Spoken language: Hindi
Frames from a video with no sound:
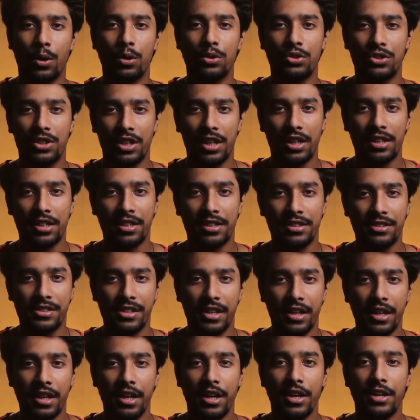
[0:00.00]
को शेयर
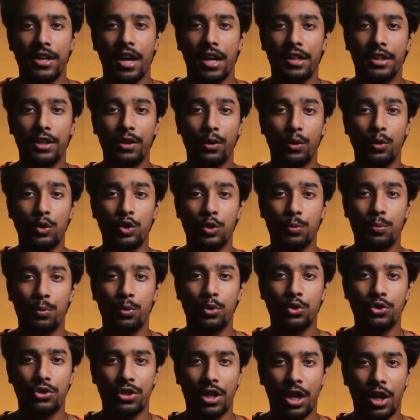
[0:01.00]
कीजिए यदि कुछ
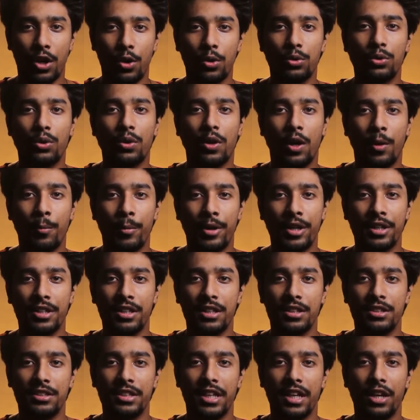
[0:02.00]
पूछना हो तो कमेंट
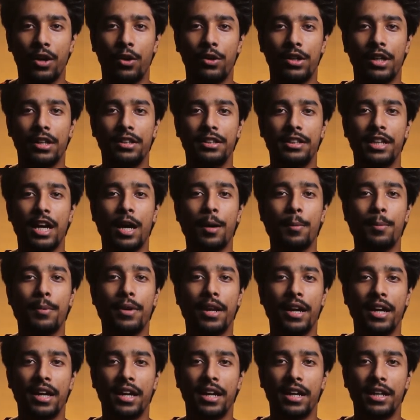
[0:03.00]
कीजिए और यदि आप
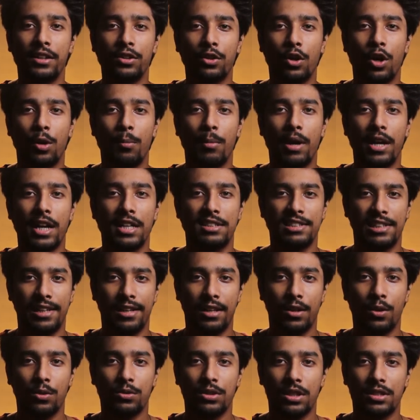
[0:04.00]
नए हैं तो हमारे
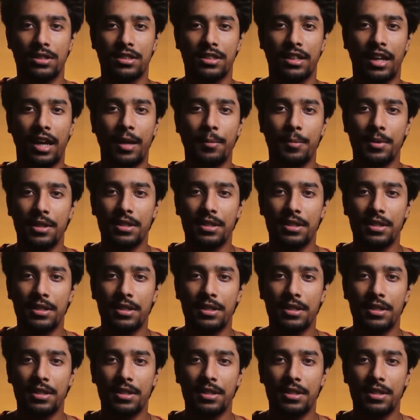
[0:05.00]
चैनल को सब्सक्राइब